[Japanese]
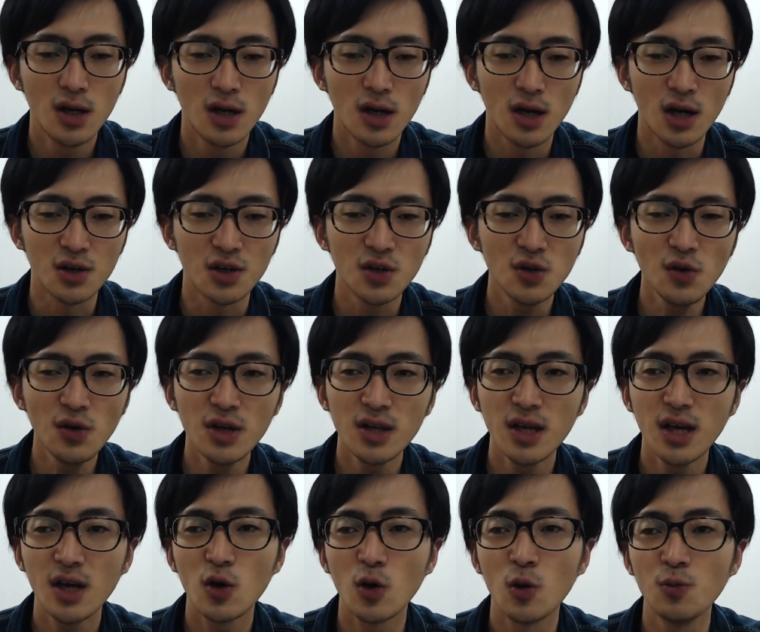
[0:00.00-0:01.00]
あの一人
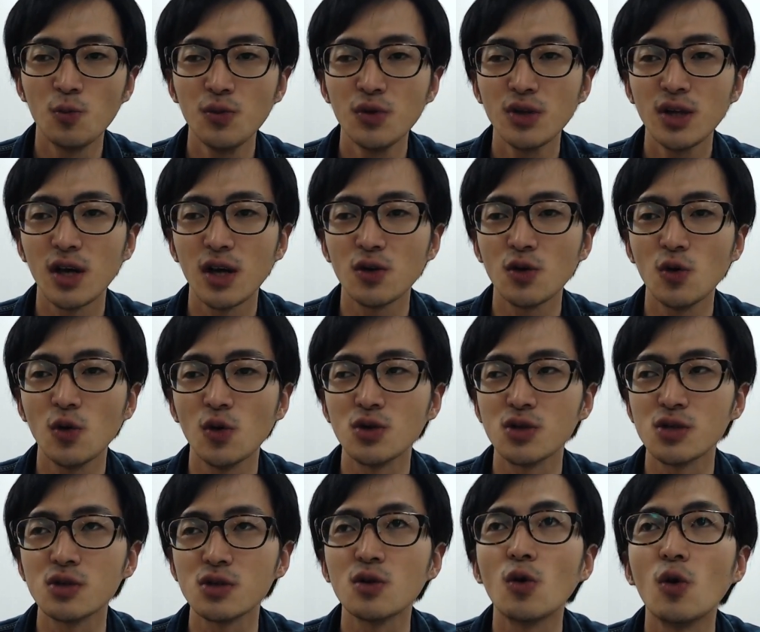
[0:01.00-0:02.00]
でコンピューターと
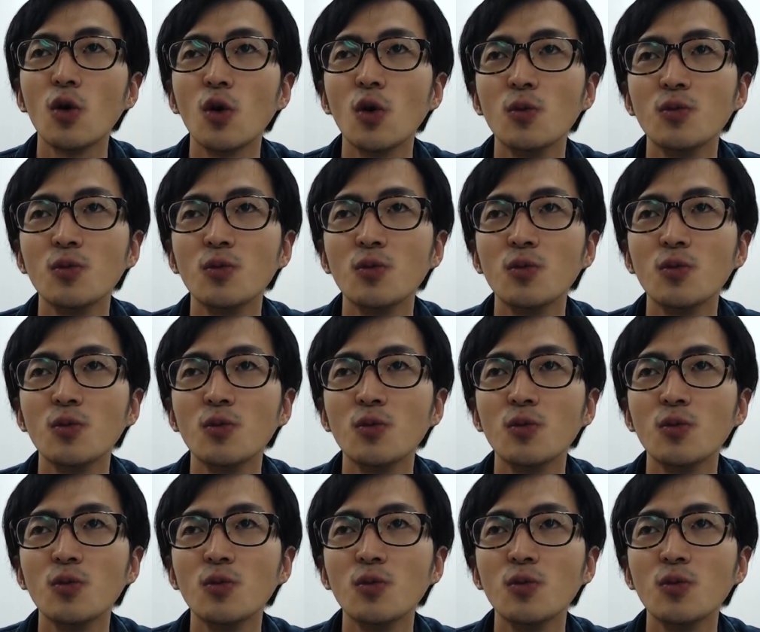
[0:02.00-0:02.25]
ずっとこ